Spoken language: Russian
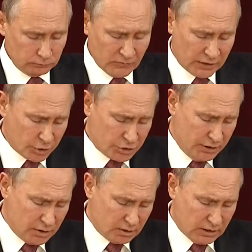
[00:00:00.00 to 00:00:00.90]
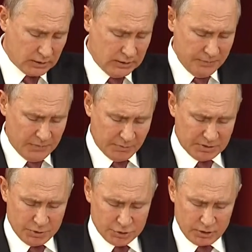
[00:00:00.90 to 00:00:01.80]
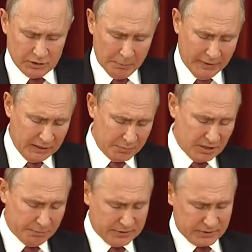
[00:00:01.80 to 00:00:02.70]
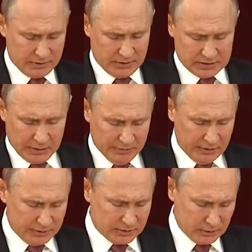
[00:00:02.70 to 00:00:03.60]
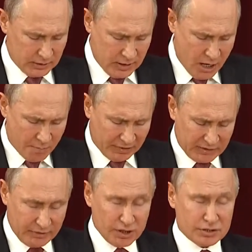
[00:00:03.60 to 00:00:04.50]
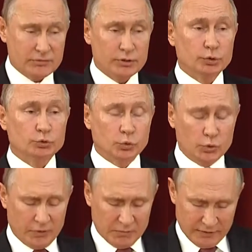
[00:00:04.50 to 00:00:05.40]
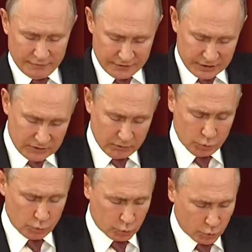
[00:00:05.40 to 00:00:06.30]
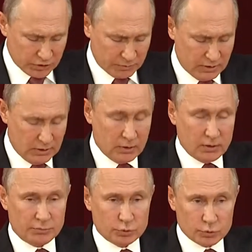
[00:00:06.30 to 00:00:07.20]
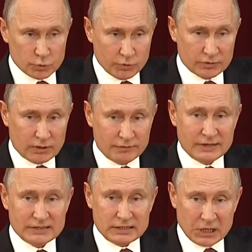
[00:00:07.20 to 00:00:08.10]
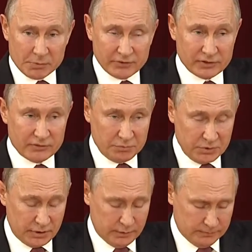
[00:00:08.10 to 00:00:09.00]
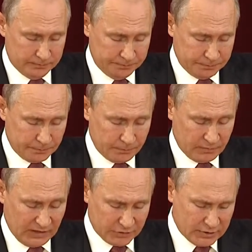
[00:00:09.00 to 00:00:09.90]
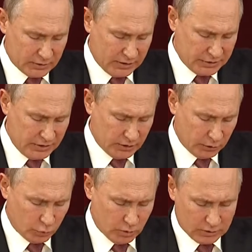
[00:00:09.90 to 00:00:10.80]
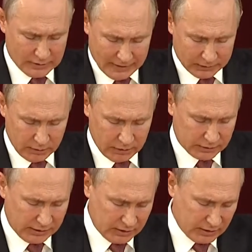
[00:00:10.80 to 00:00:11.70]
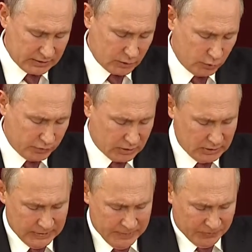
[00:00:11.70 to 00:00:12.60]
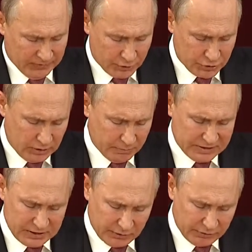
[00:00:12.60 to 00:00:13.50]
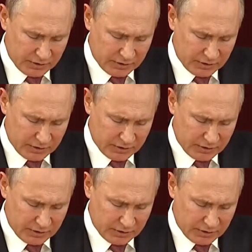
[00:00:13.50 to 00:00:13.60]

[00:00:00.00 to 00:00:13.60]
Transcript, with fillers: Наша линия на обеспечение глобальной безопасности и стабильности, противодействие новым вызовам, угрозам, безусловно, востребована в мире. Взгляды России на то, как и на каких основах должны базироваться